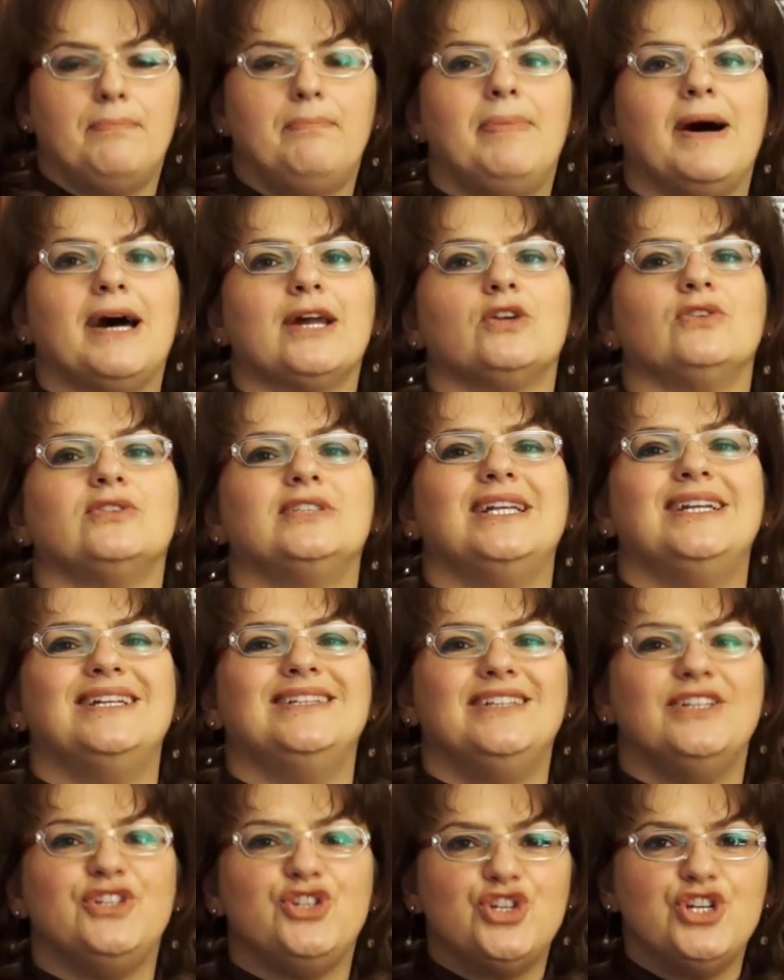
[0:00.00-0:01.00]
parlo
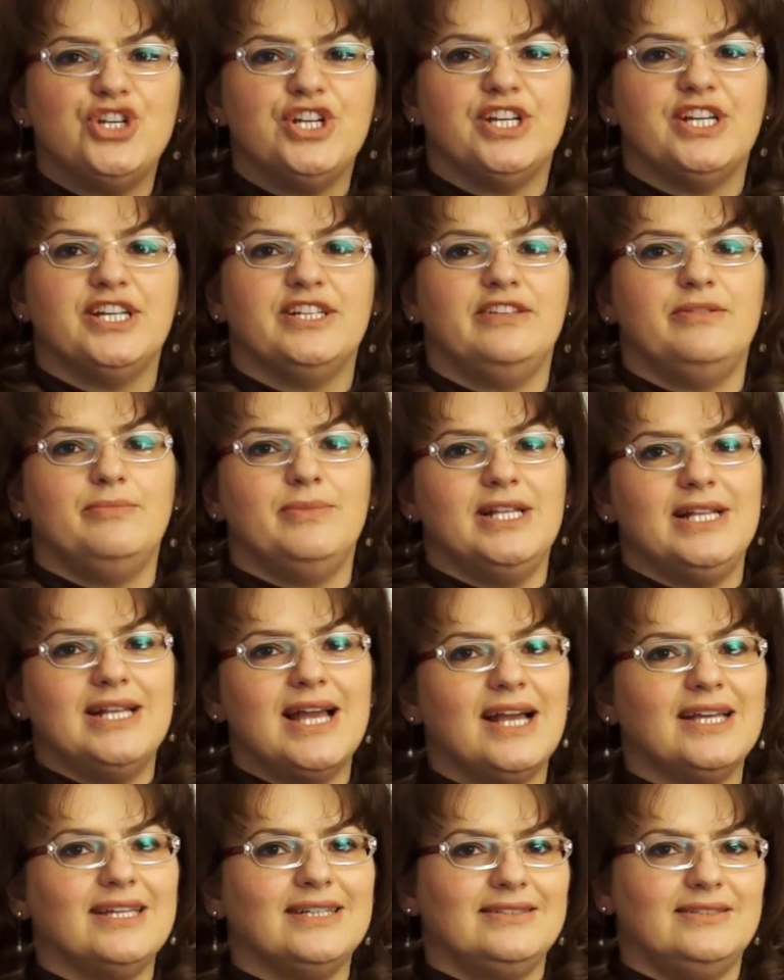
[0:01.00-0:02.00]
delle decine di
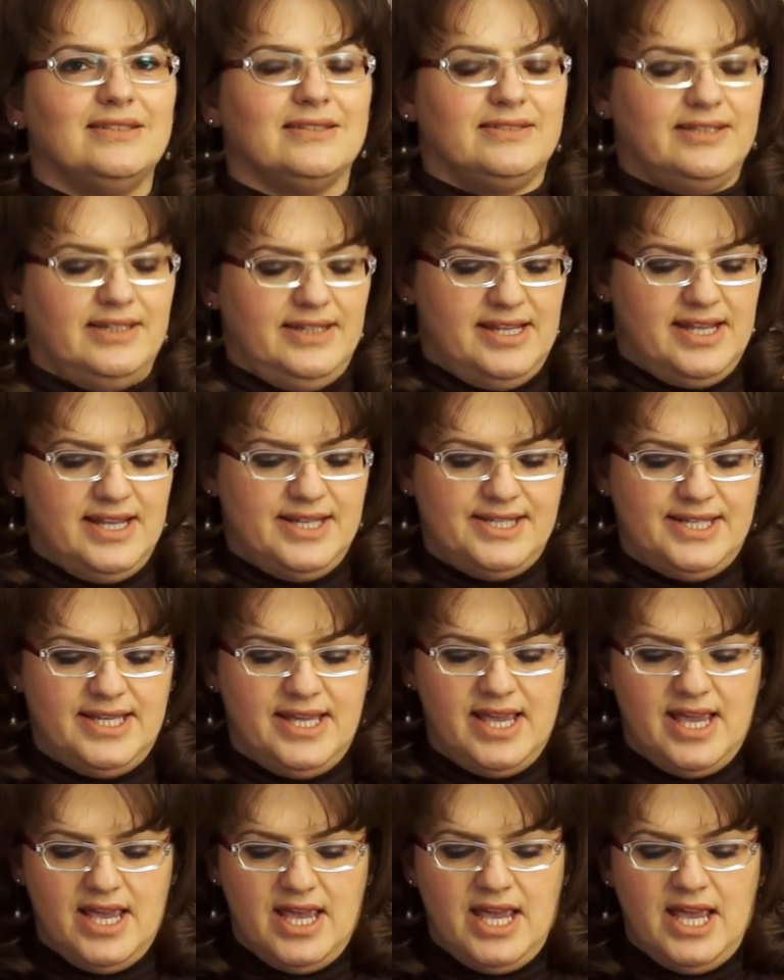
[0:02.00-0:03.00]
migliaia di
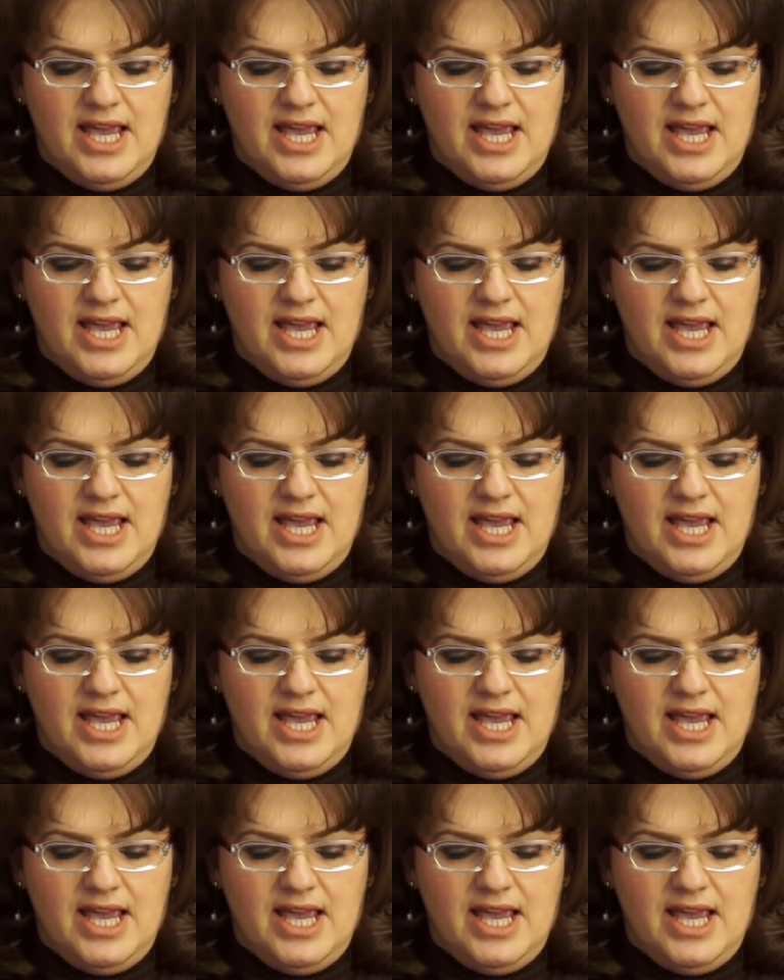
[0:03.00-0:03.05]
ateniesi